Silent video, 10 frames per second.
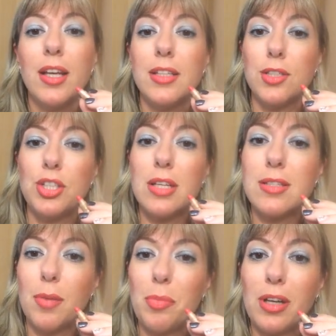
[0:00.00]
И
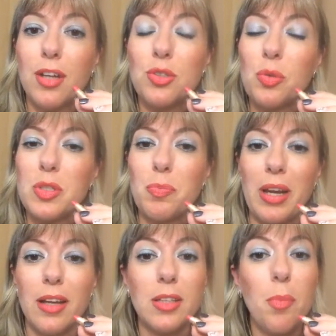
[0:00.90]
сейчас я пока что с
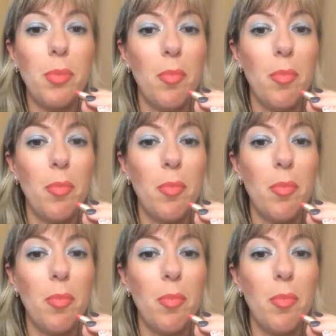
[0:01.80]
проектом